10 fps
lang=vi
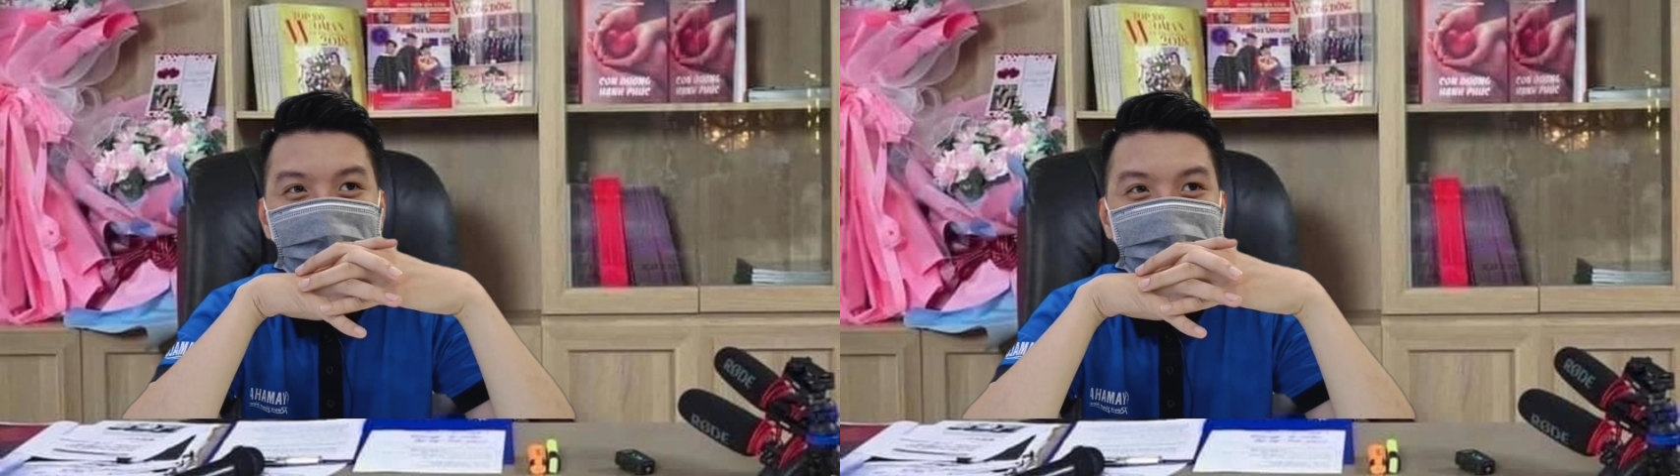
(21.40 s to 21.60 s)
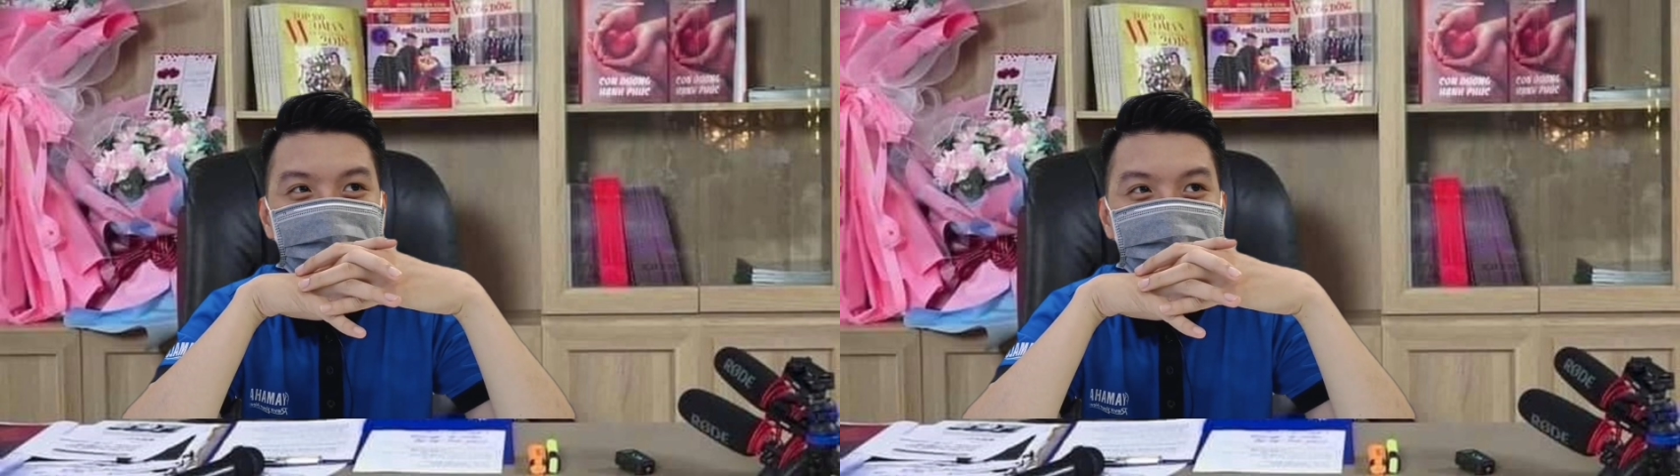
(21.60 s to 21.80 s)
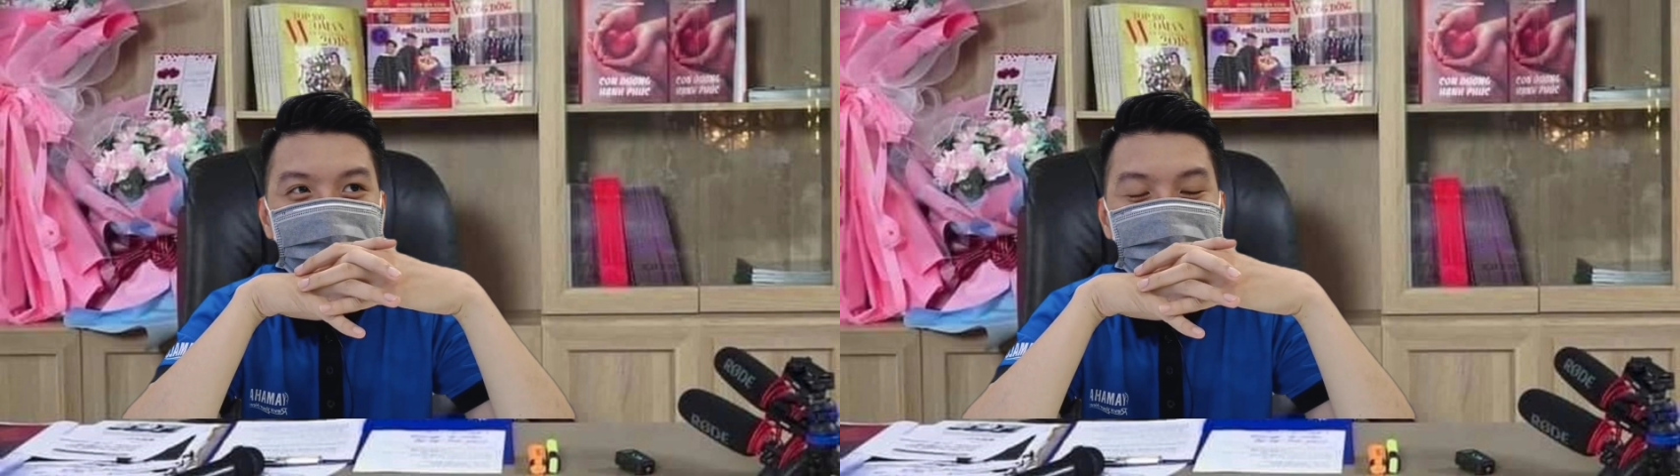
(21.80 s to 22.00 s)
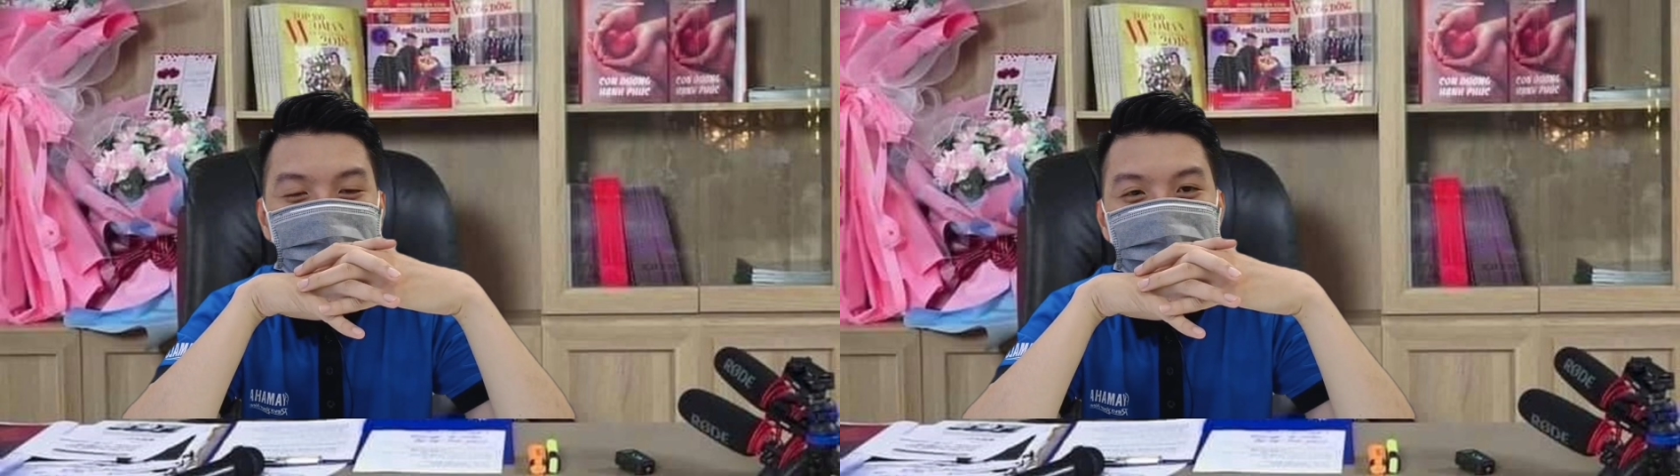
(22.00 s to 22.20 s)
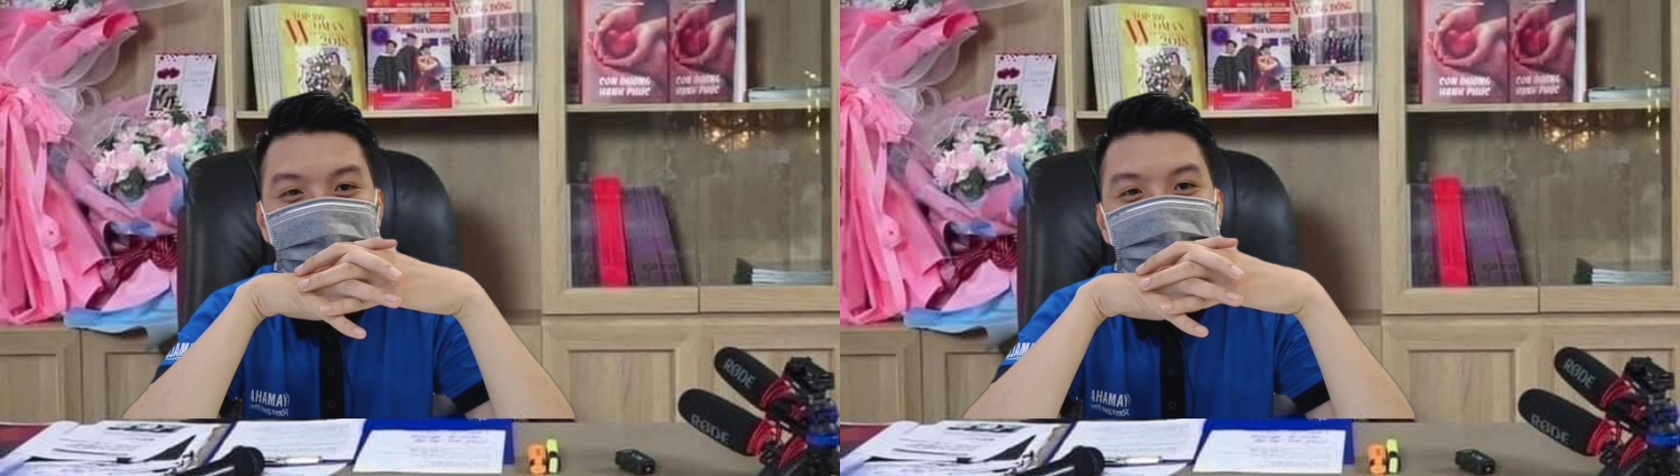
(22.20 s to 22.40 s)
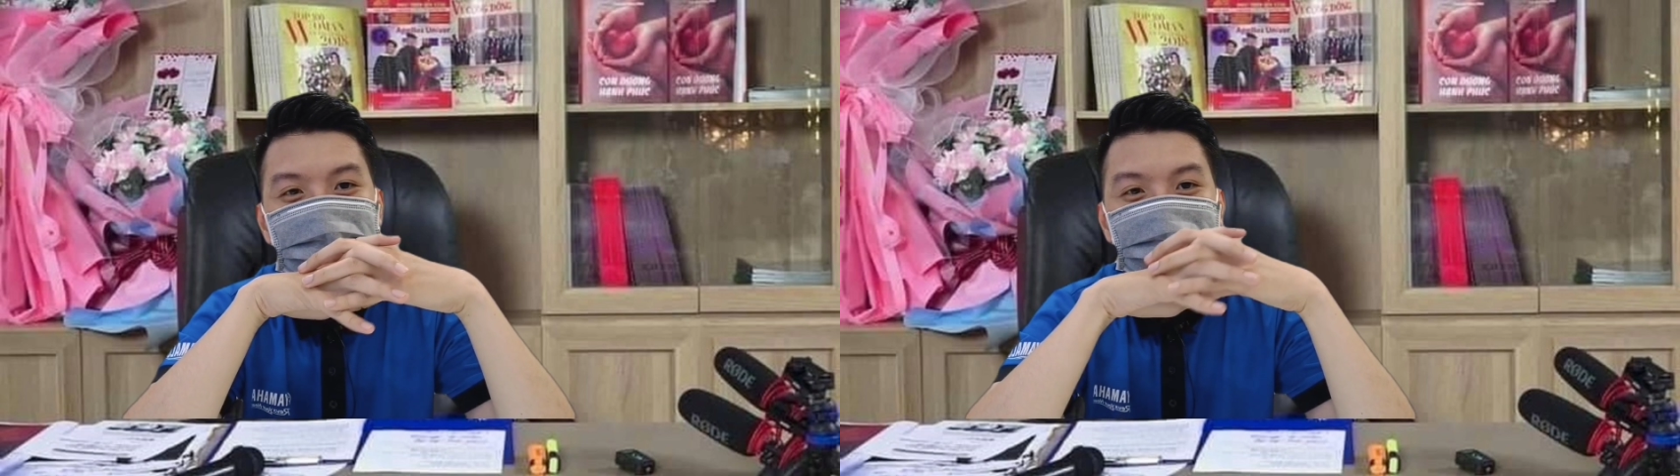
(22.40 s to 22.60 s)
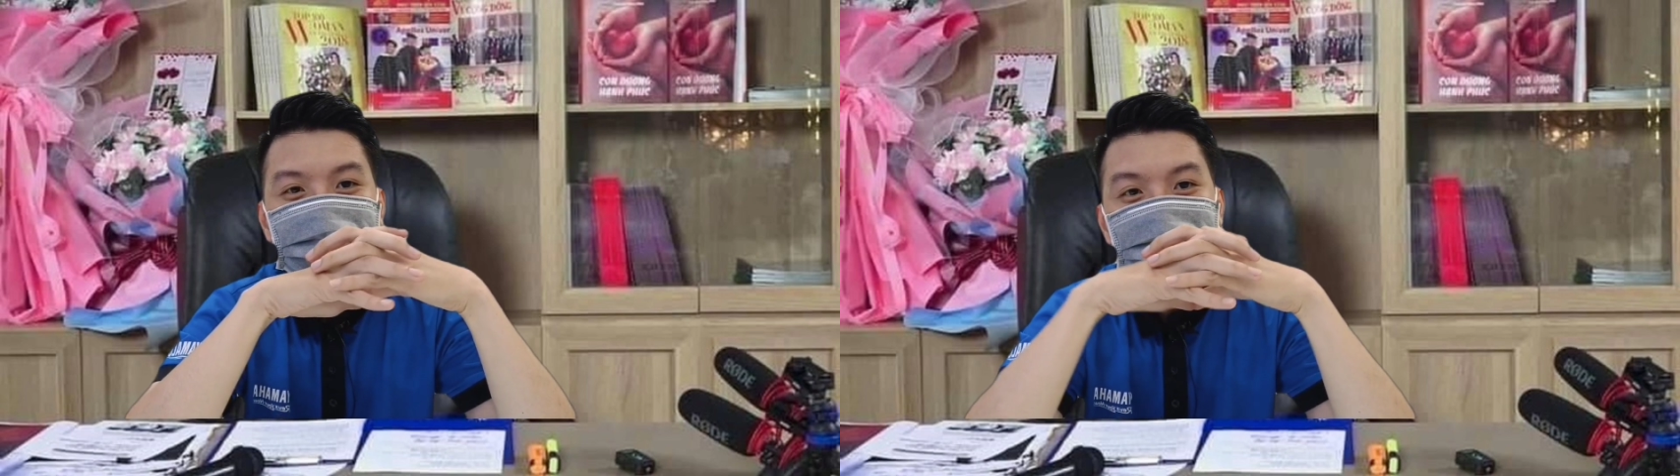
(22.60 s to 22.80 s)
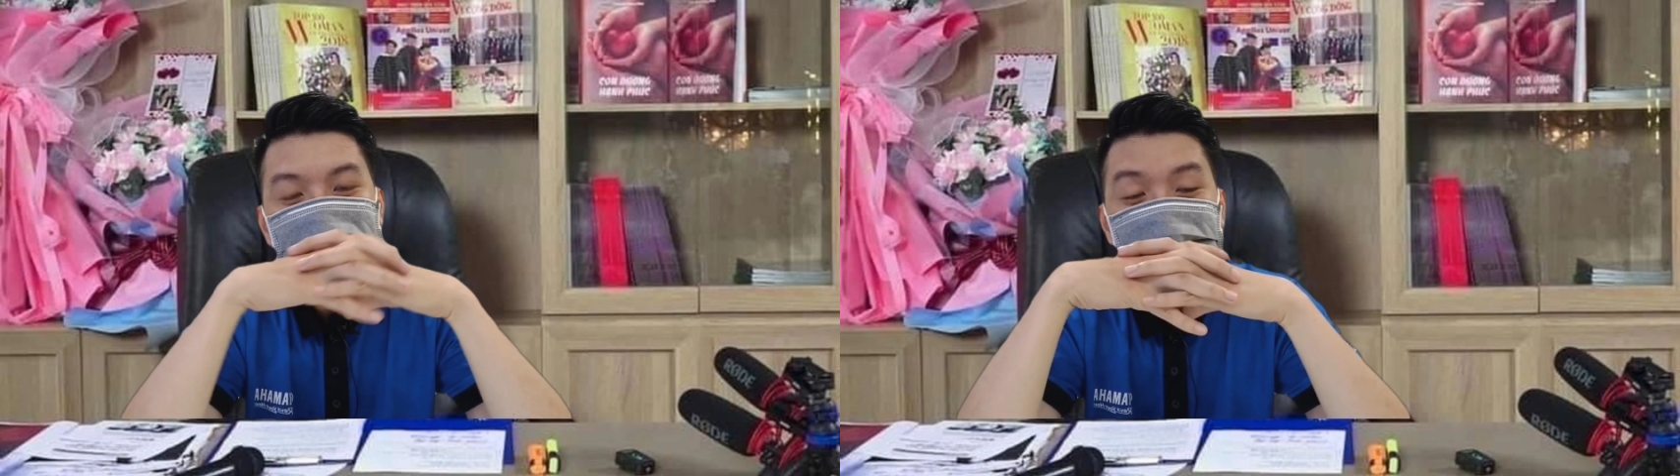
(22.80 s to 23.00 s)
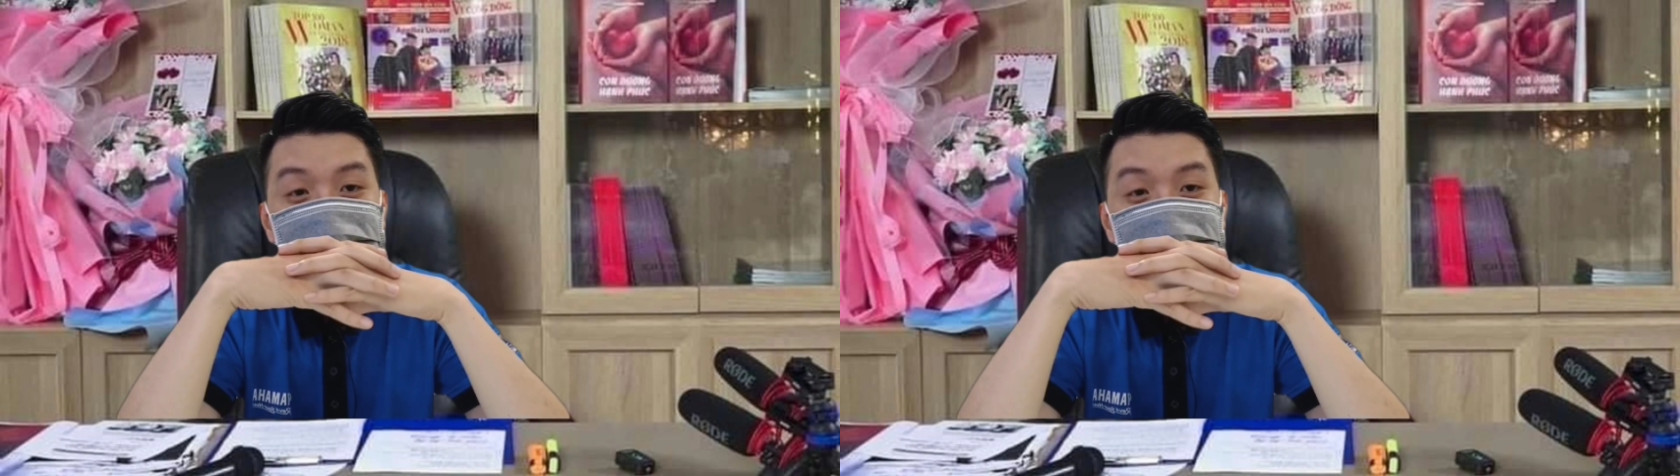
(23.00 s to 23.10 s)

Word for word: thì mình chợt nghĩ ra là một